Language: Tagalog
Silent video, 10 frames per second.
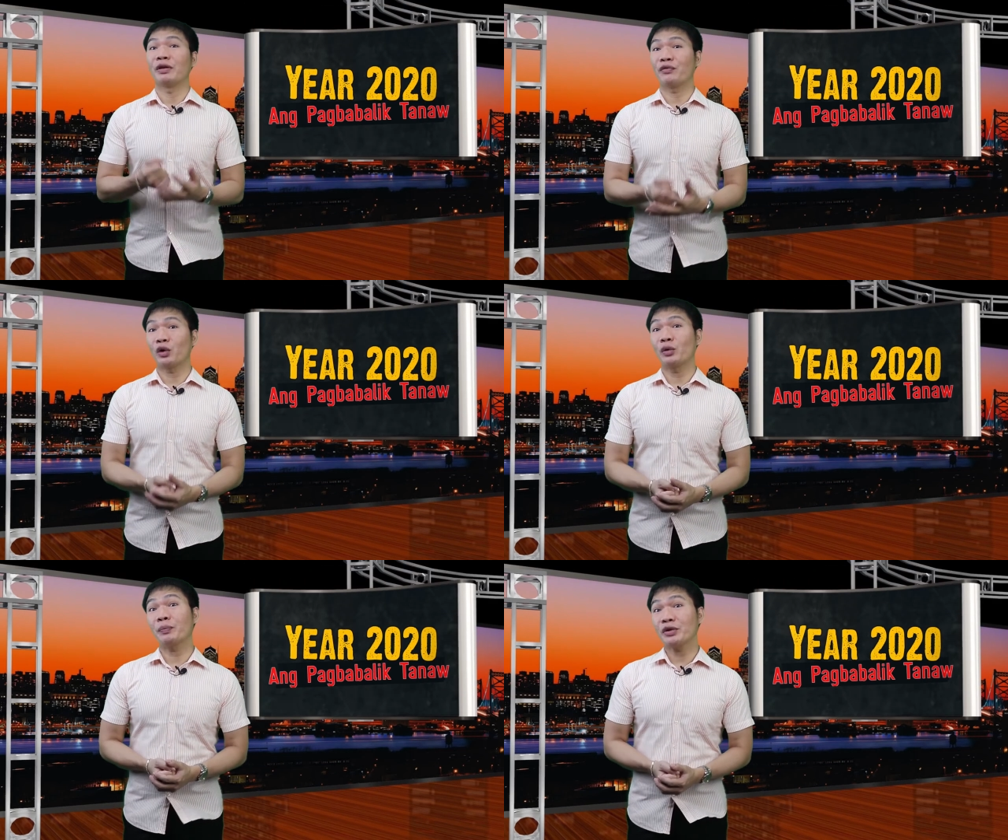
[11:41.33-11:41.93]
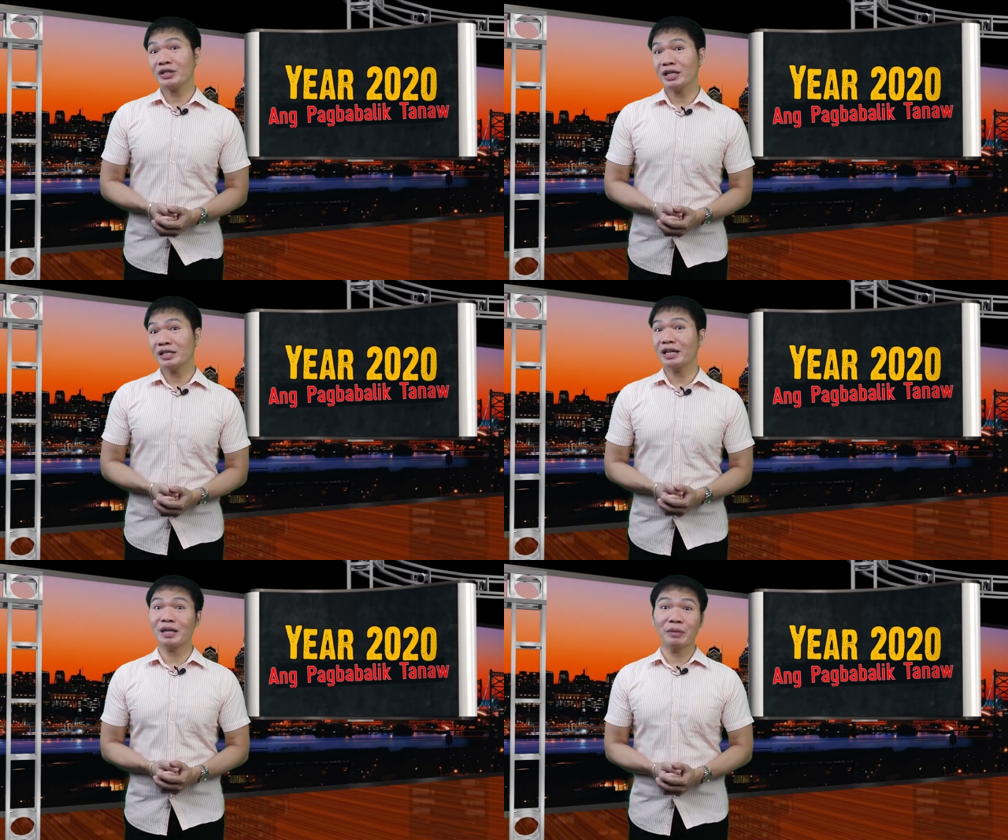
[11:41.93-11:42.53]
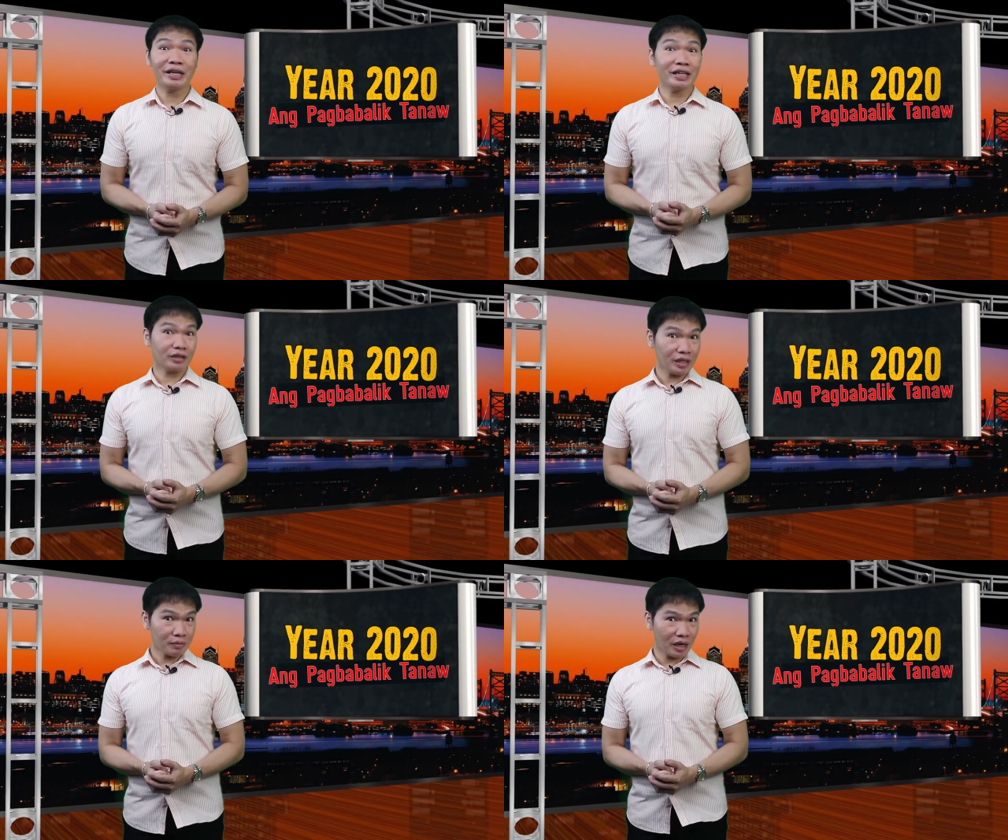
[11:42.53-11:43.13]
Before we proceed sa remaining
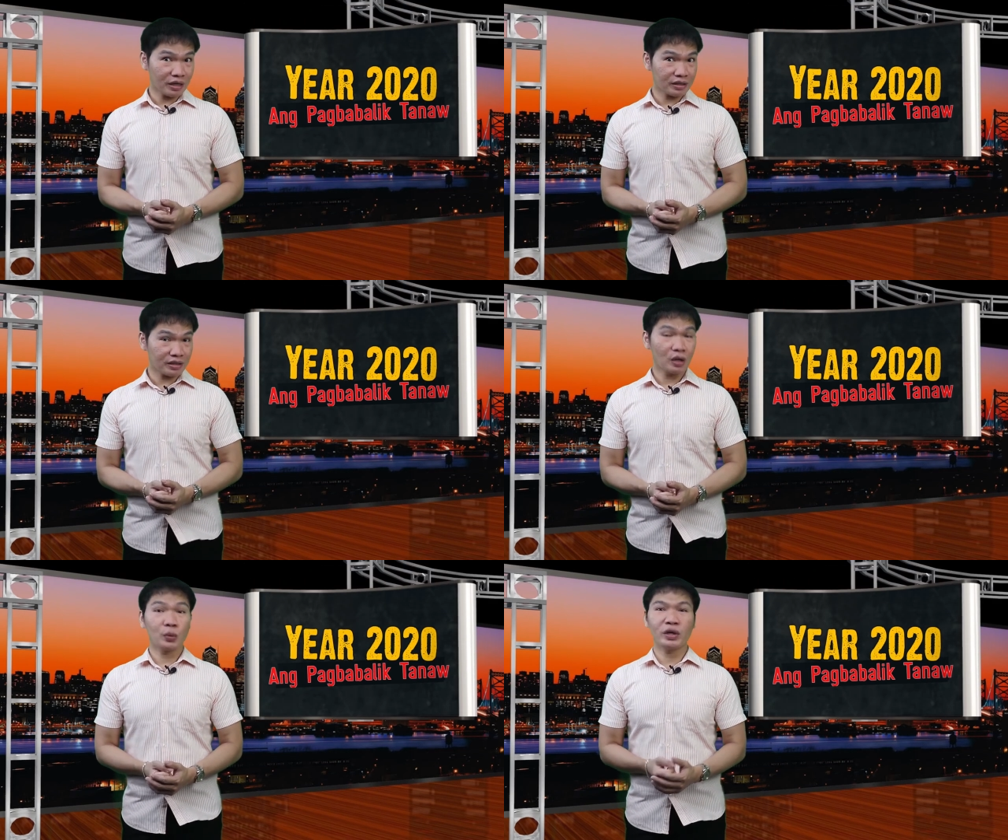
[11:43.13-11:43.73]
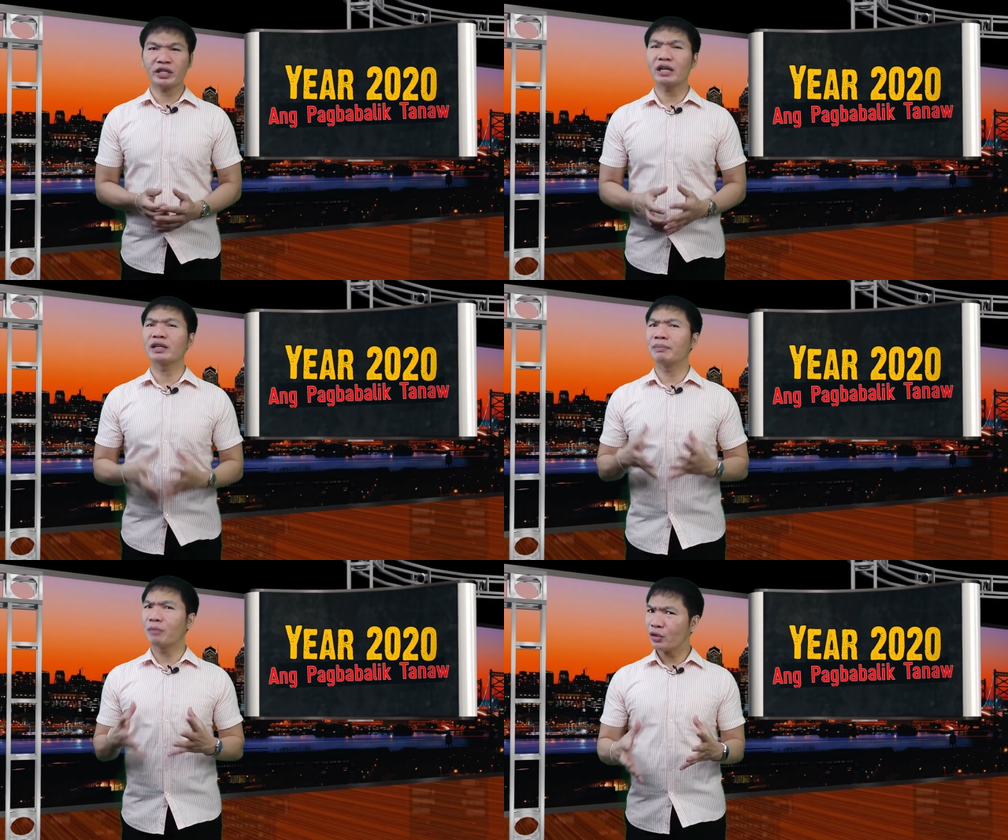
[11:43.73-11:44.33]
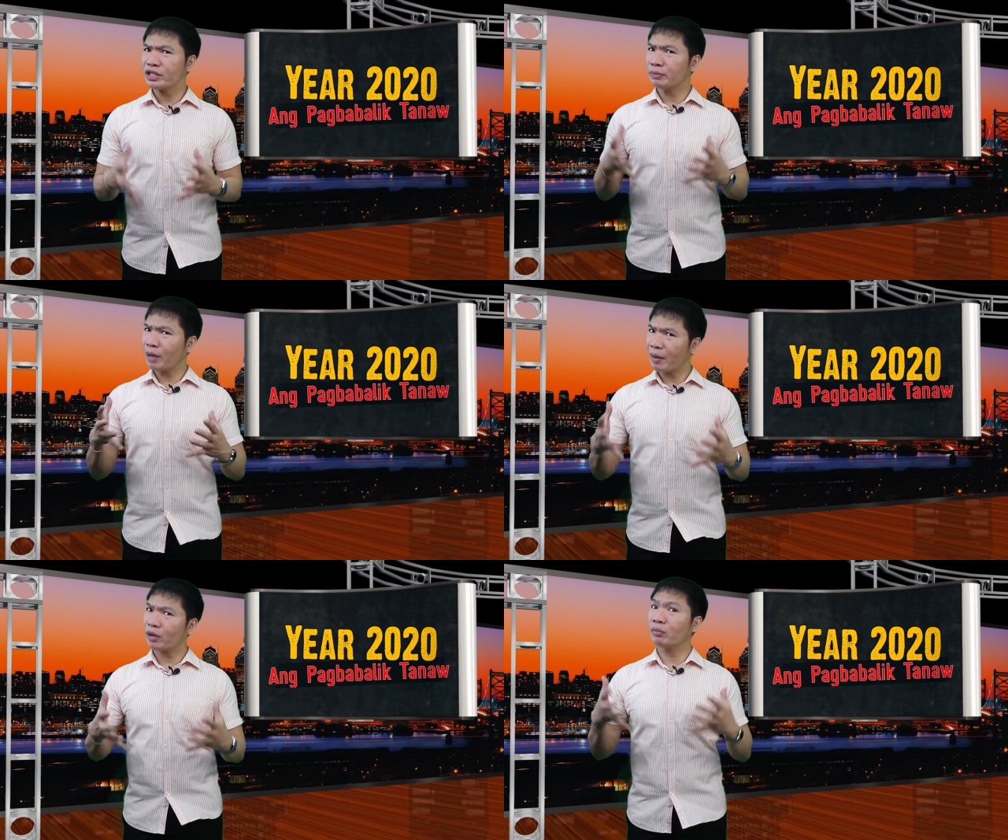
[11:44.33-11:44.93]
3 months, which are the most
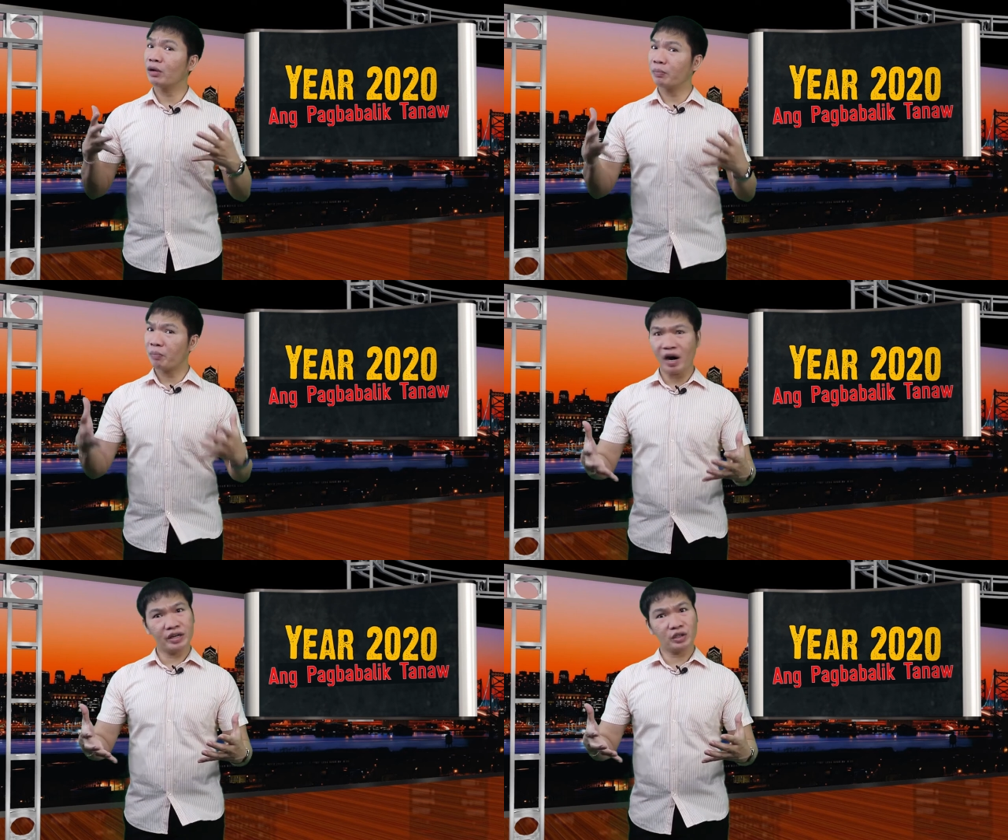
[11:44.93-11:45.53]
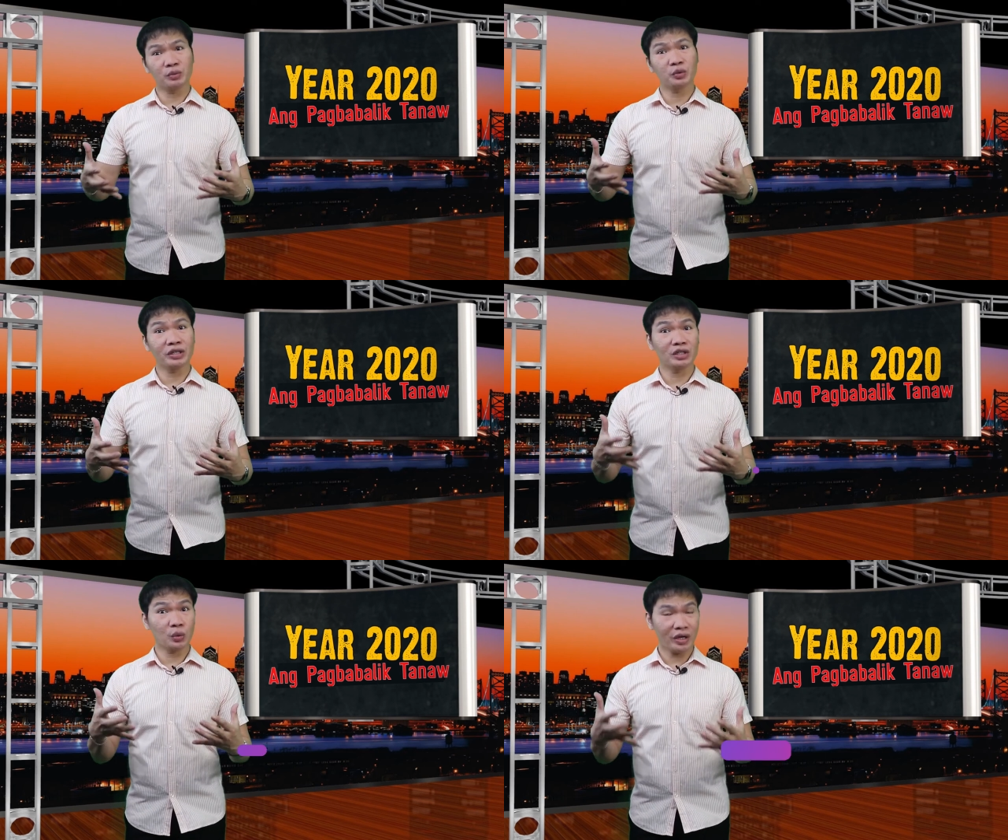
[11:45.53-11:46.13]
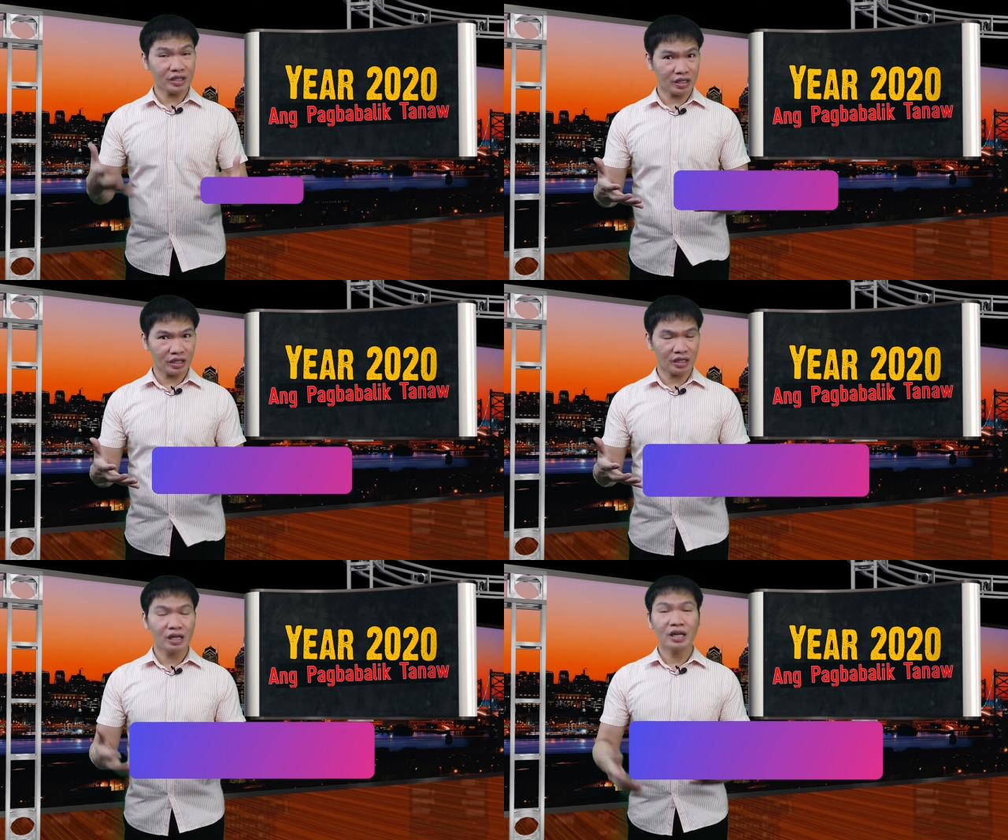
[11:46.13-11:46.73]
memorable parts of
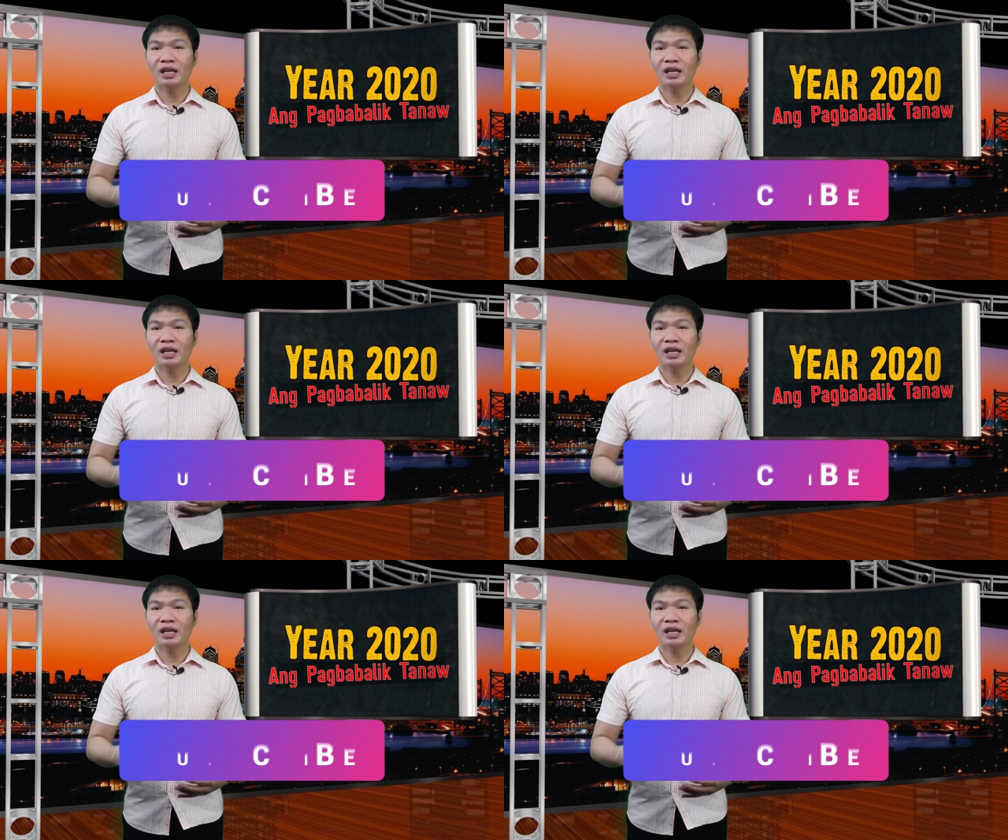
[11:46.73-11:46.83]
2020,